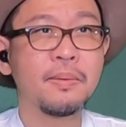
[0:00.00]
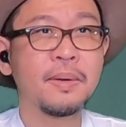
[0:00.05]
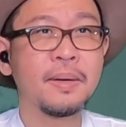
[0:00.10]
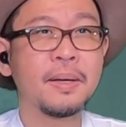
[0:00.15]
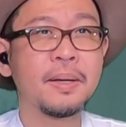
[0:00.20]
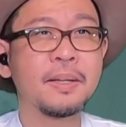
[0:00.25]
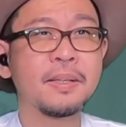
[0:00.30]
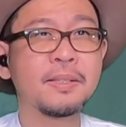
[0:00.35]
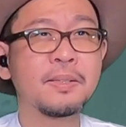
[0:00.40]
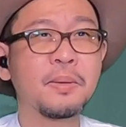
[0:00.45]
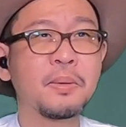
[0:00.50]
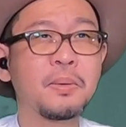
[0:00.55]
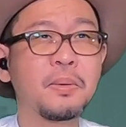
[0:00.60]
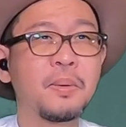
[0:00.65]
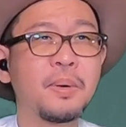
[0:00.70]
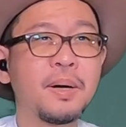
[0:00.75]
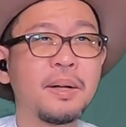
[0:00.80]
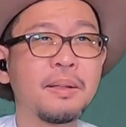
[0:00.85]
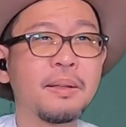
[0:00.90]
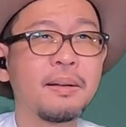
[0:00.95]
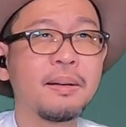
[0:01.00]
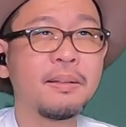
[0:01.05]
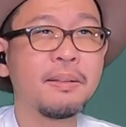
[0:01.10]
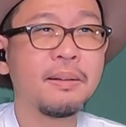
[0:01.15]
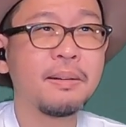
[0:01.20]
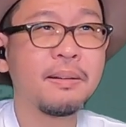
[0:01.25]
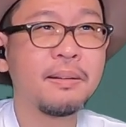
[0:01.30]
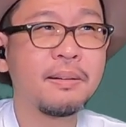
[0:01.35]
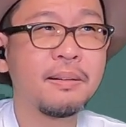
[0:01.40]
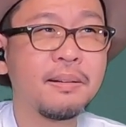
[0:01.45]
あ、そこはあれか
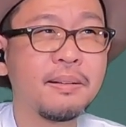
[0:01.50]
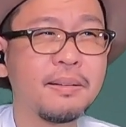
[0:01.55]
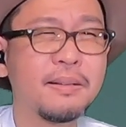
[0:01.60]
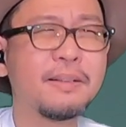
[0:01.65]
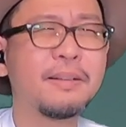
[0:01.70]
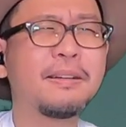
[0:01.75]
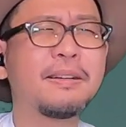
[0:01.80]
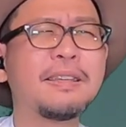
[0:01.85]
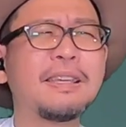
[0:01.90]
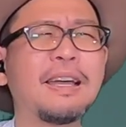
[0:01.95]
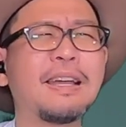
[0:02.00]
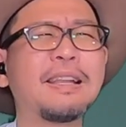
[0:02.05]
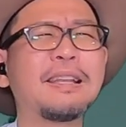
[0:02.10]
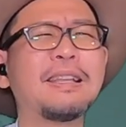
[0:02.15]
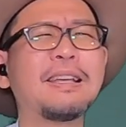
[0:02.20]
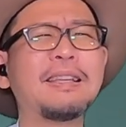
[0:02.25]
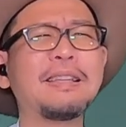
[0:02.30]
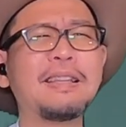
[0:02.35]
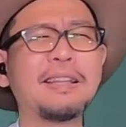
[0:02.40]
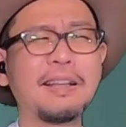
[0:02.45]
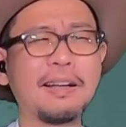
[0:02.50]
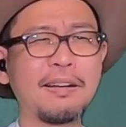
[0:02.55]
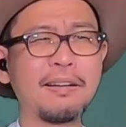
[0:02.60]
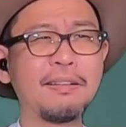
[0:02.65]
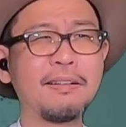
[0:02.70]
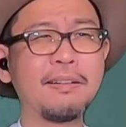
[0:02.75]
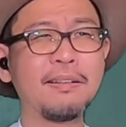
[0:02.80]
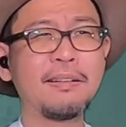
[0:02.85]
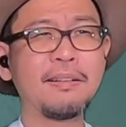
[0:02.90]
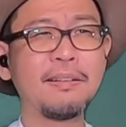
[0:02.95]
な。ああ、やらないんだ。